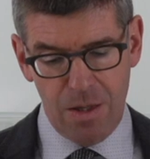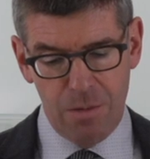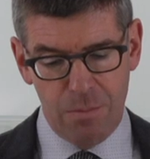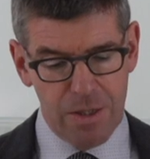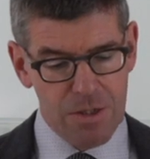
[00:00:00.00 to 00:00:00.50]

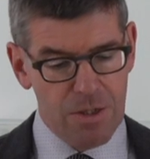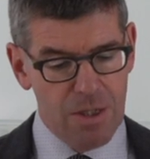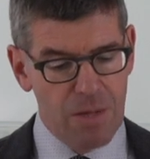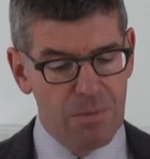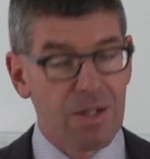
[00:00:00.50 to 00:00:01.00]
Menschen
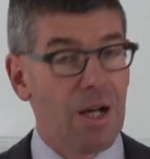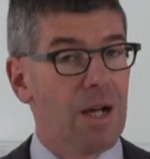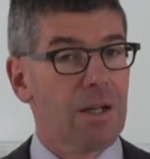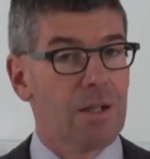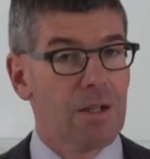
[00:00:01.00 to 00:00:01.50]
nehmen
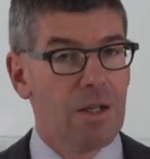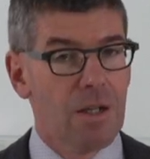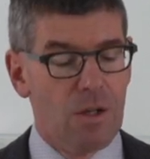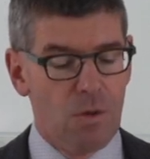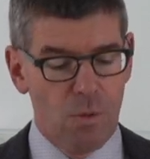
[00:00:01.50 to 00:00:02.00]
darin
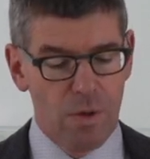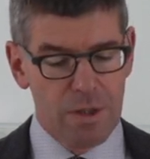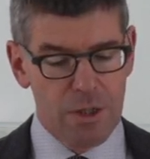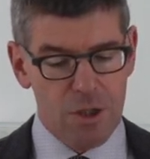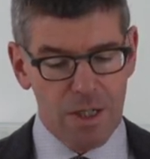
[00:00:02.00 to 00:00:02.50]
nur
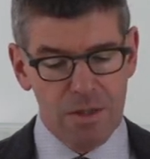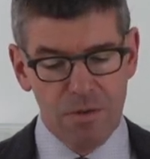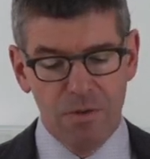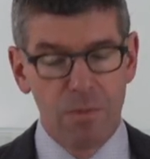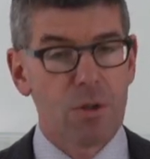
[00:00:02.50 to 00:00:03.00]
die
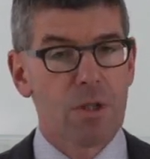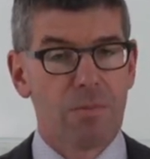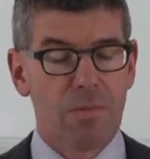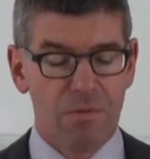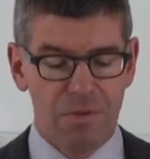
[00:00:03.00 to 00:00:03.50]
Schatten von
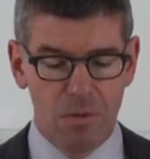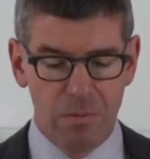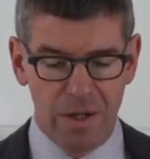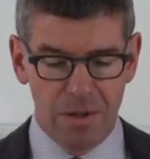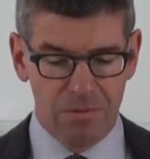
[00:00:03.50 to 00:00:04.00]
bestimmten
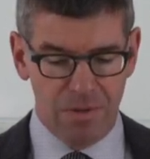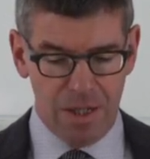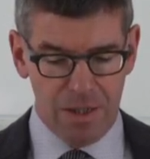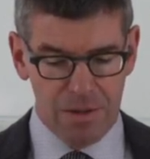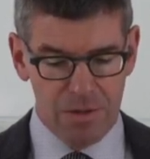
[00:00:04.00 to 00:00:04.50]
Phänomenen
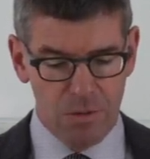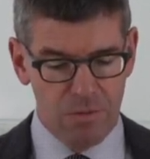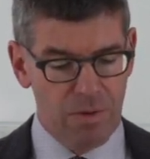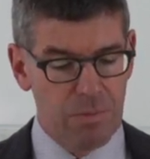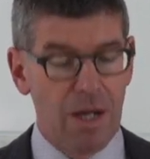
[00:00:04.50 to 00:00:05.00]
wahr
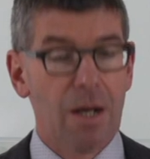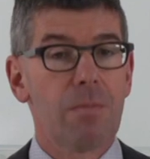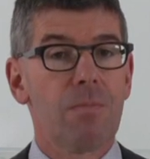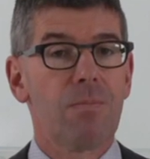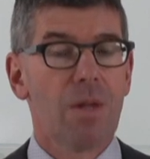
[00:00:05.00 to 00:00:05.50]
und
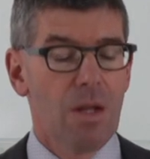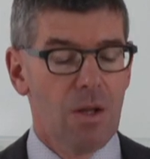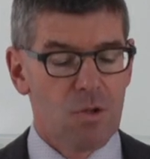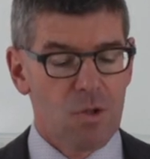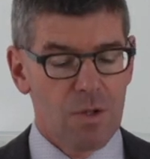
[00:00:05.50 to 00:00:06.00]
verbleiben,
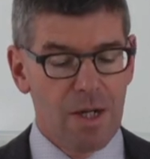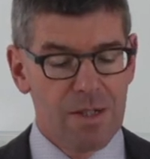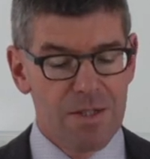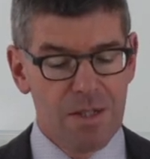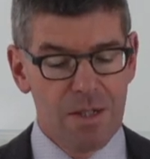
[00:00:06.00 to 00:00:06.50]

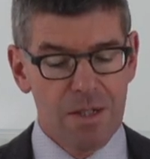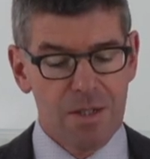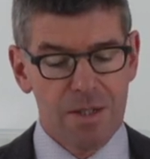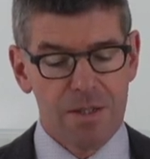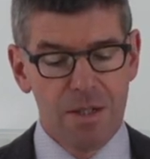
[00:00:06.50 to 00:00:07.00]
solange sie
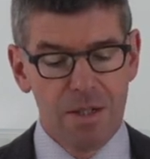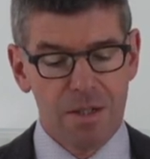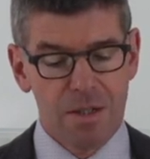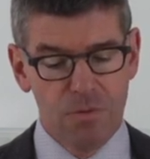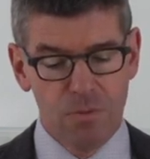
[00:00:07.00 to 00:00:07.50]
nicht ans
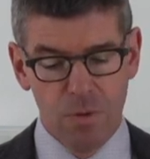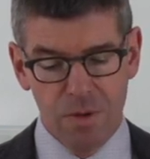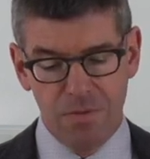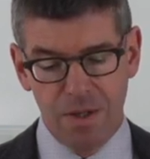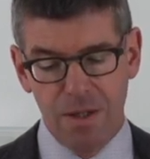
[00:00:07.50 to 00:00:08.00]
Licht
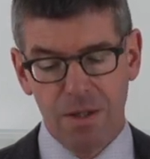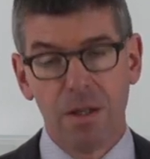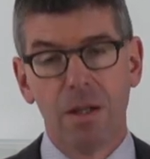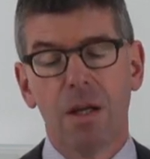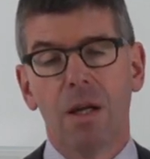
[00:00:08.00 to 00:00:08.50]
geführt
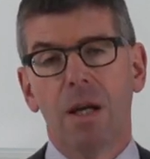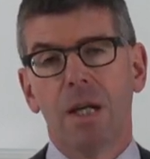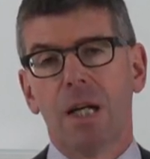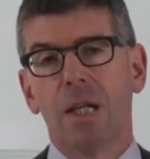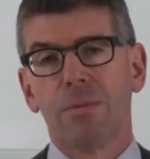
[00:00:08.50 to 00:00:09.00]
werden,
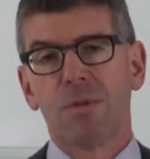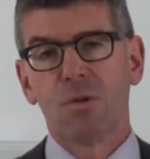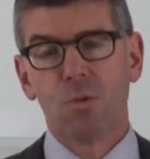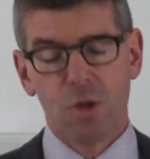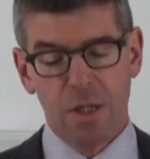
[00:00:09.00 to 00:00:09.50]
in einem
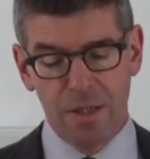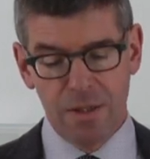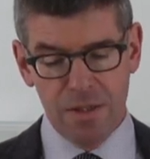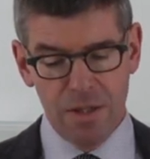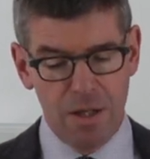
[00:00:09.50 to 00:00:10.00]

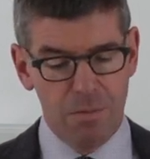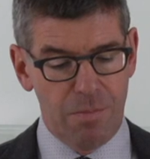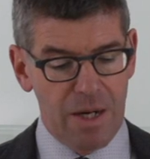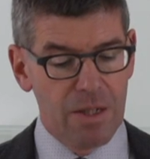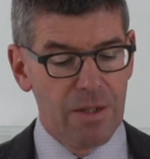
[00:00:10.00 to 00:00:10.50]
Zustand
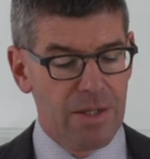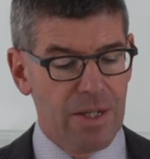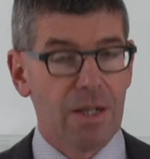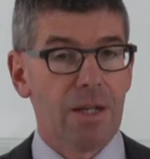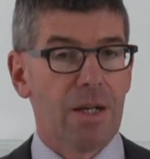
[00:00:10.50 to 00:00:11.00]

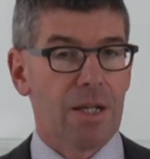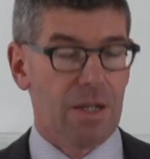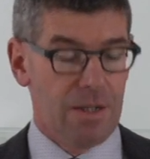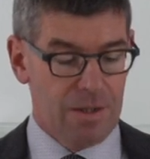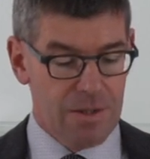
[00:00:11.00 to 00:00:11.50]
mangelnder
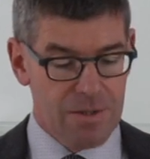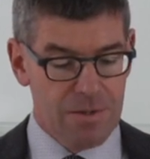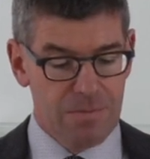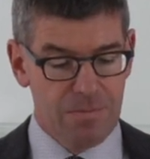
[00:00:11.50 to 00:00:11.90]
Erkenntnis.